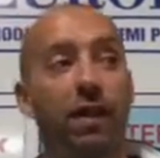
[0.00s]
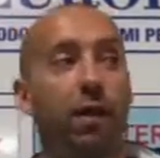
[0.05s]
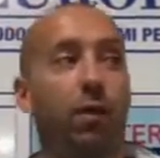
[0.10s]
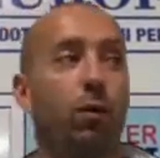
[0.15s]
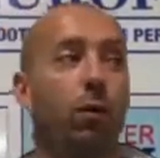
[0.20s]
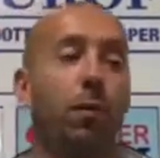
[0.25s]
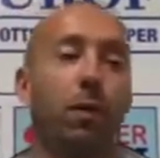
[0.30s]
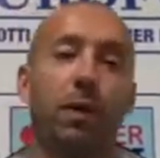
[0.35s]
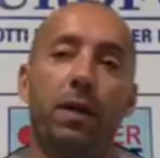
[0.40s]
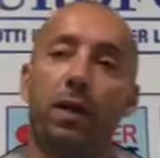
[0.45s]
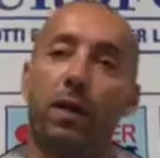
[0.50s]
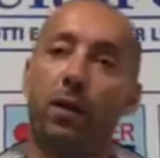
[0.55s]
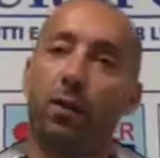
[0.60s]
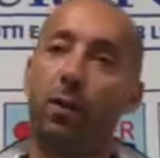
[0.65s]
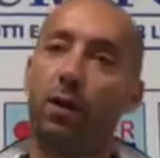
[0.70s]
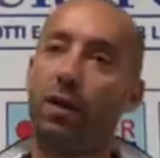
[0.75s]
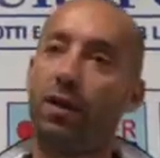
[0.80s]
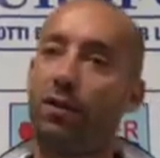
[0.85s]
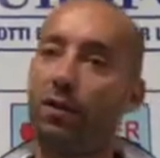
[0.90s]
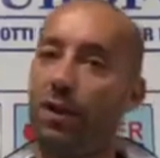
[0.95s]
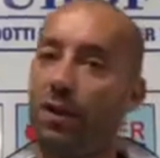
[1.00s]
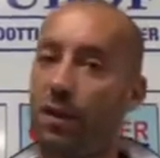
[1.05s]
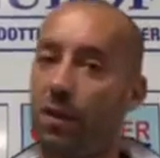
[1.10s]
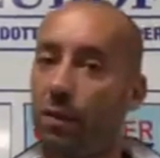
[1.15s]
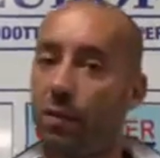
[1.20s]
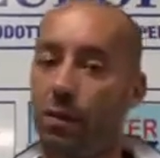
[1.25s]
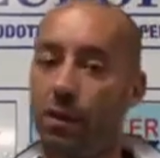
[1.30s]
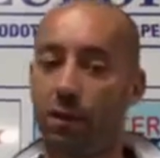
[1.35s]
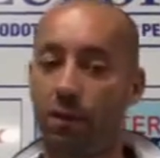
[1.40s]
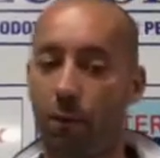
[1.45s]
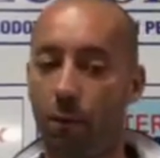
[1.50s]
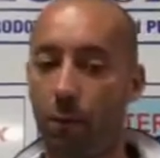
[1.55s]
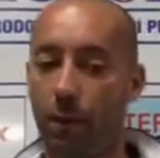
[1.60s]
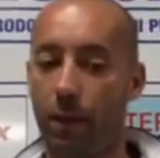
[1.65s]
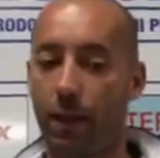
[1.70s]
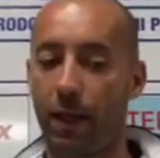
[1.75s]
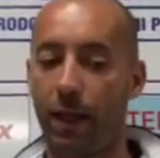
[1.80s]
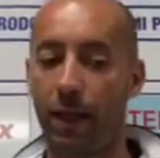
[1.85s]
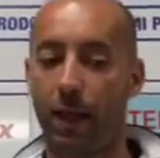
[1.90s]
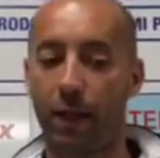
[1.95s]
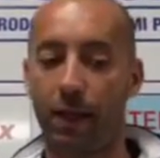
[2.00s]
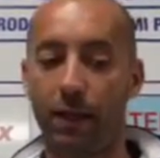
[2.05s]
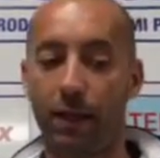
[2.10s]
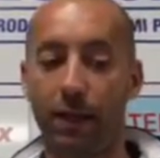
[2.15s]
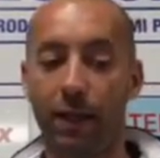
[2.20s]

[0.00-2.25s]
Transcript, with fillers: accompagnare con la difesa quando avevamo palla